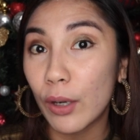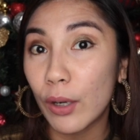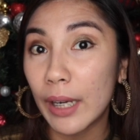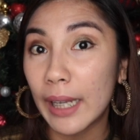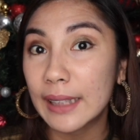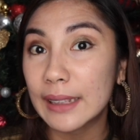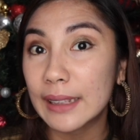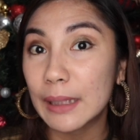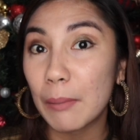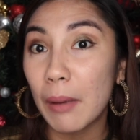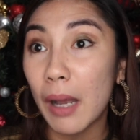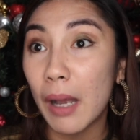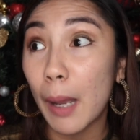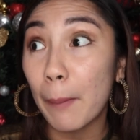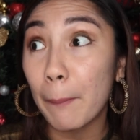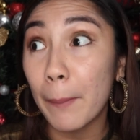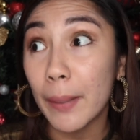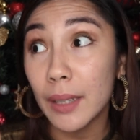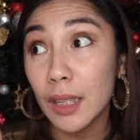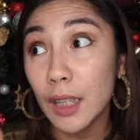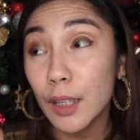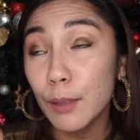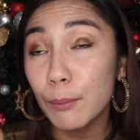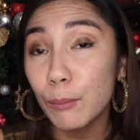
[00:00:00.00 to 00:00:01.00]
Like sa mga
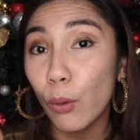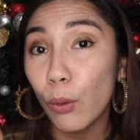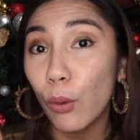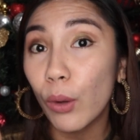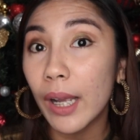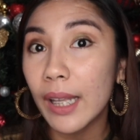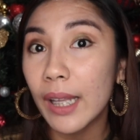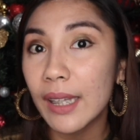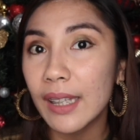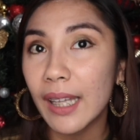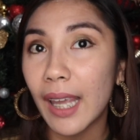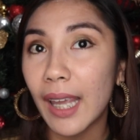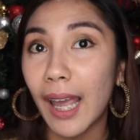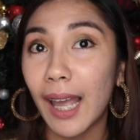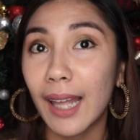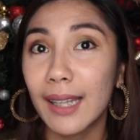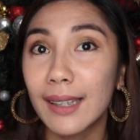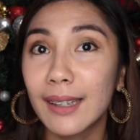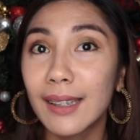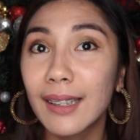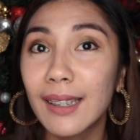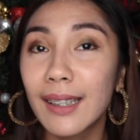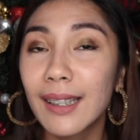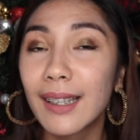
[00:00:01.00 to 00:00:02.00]
kapatid mo,
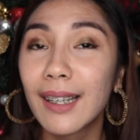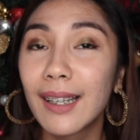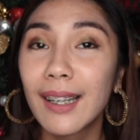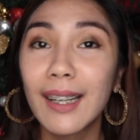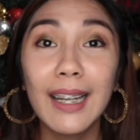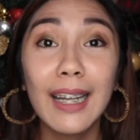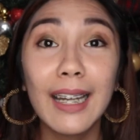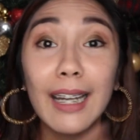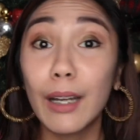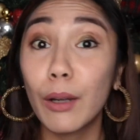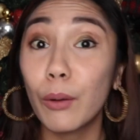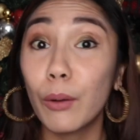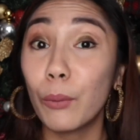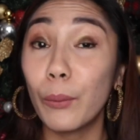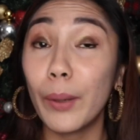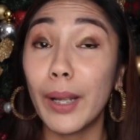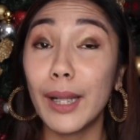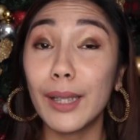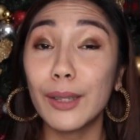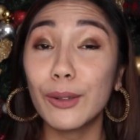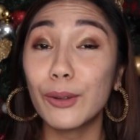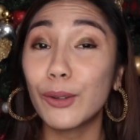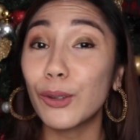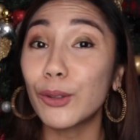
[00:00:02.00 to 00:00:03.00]
ganyan.
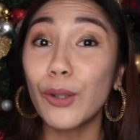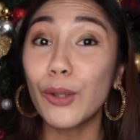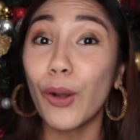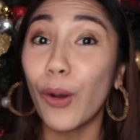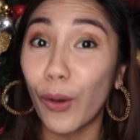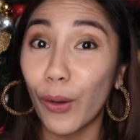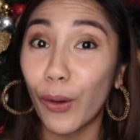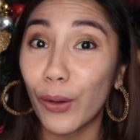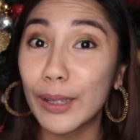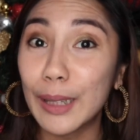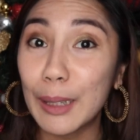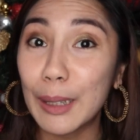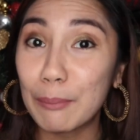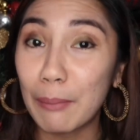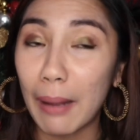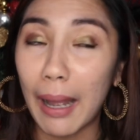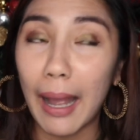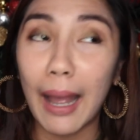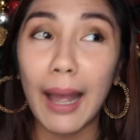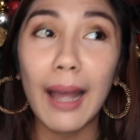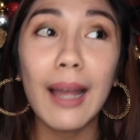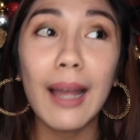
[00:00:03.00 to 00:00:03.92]
Well, totoo, ba? Diba?